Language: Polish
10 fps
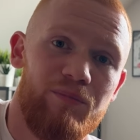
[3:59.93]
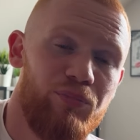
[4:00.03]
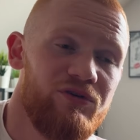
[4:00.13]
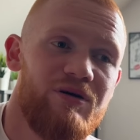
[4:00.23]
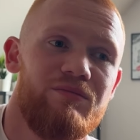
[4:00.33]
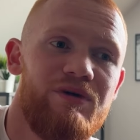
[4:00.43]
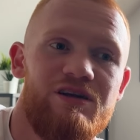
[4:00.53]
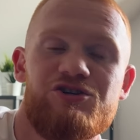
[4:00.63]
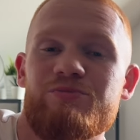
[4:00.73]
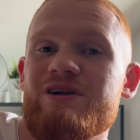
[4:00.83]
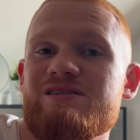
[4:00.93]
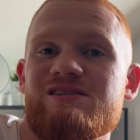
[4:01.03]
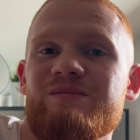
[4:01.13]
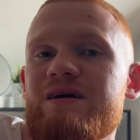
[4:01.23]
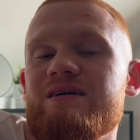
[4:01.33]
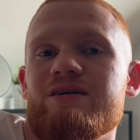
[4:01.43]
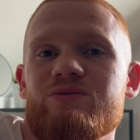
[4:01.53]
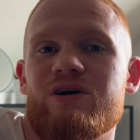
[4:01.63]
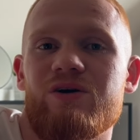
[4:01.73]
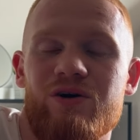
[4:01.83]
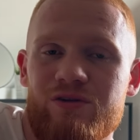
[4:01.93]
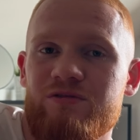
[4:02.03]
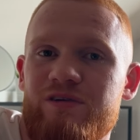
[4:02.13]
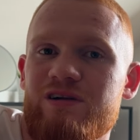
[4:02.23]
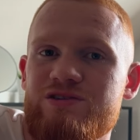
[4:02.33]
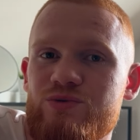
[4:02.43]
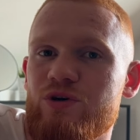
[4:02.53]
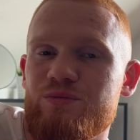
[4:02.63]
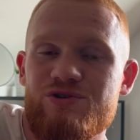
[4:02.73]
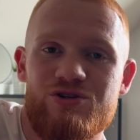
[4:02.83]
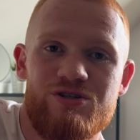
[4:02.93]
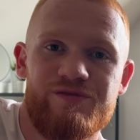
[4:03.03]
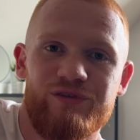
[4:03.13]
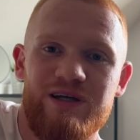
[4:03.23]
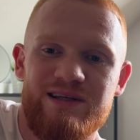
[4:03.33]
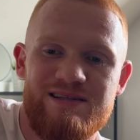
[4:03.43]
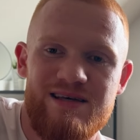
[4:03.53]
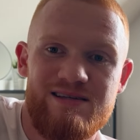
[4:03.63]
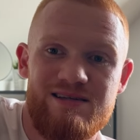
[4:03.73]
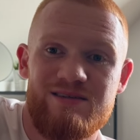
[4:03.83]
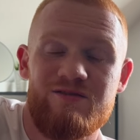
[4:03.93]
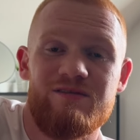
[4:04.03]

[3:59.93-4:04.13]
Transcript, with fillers: Potem mieliśmy WrestleMania, na której Orton walczył o mistrzostwo United States i tą